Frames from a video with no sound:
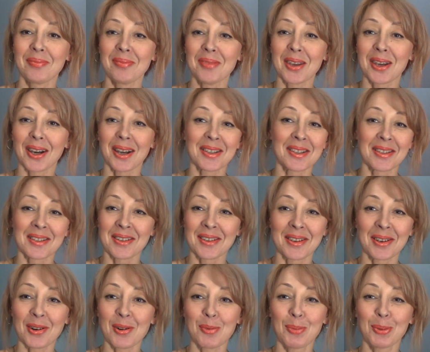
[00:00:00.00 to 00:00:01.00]
не хотите
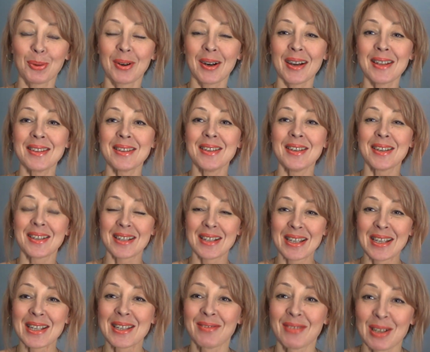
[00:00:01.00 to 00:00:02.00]
никого пугать,
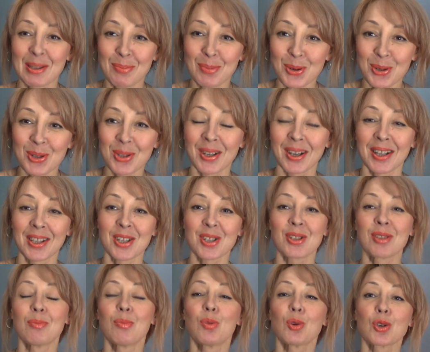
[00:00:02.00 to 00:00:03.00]
если есть возможность,
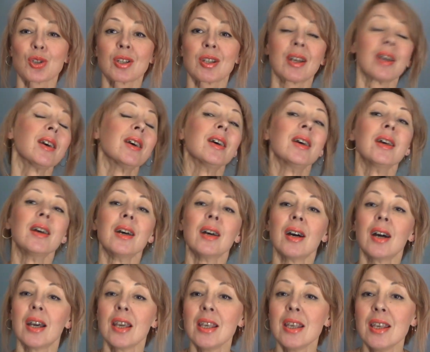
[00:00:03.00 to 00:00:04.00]
конечно, можно
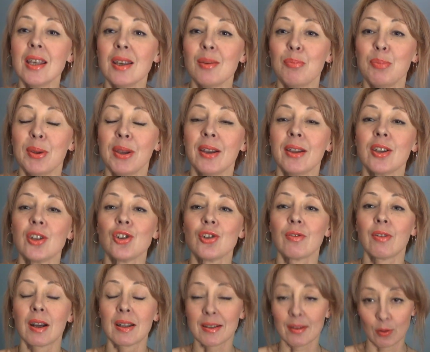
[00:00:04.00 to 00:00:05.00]
а, и
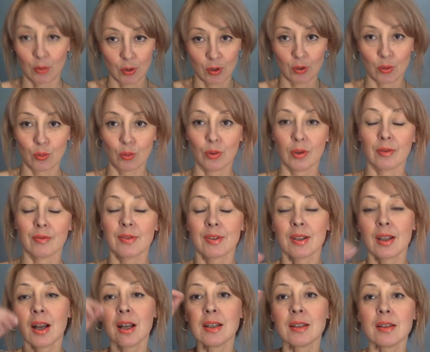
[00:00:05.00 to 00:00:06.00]
переночевать. То есть утром
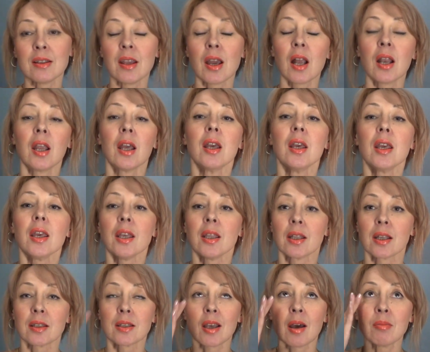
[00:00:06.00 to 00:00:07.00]
встали, сняли, и
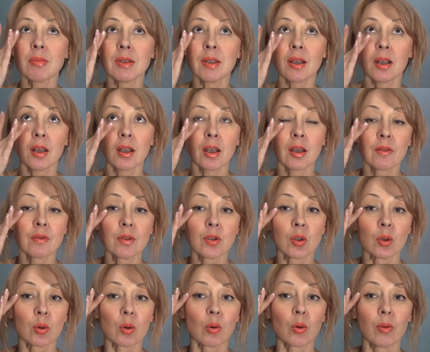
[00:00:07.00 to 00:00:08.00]
на самом деле
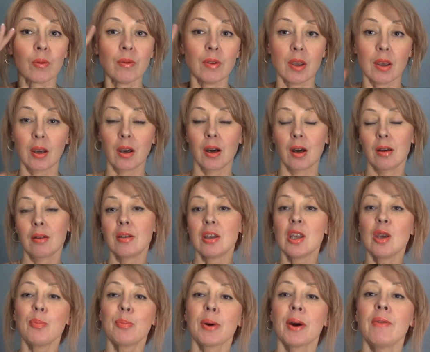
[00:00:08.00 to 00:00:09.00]
все ровненько.
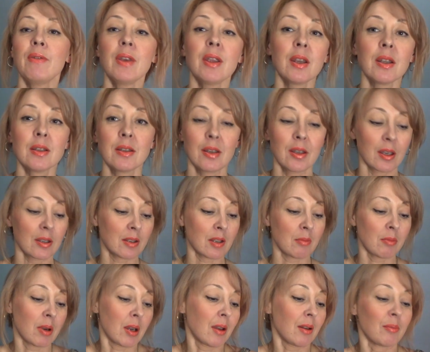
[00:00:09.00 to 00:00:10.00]
Не поверите, я
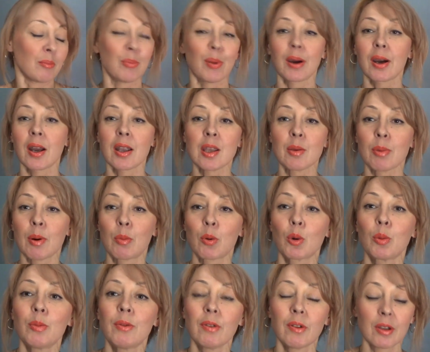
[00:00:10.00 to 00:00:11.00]
сама пока не
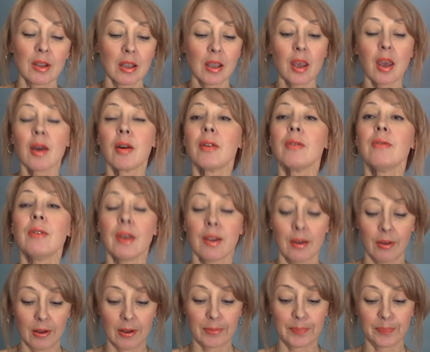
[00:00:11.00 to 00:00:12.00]
попробовала, не
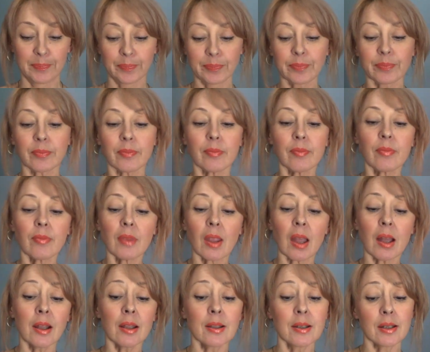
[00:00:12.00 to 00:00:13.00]
верила.
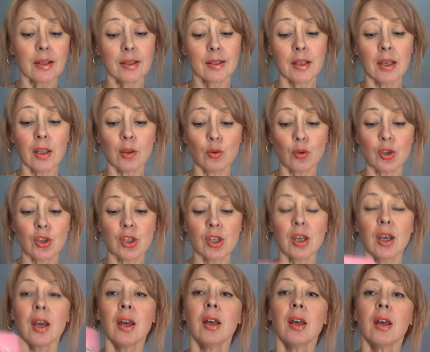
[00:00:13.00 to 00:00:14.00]
А,
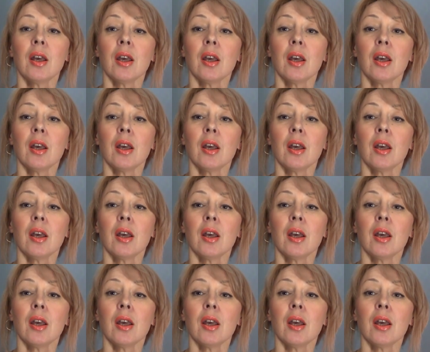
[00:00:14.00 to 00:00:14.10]
следующее,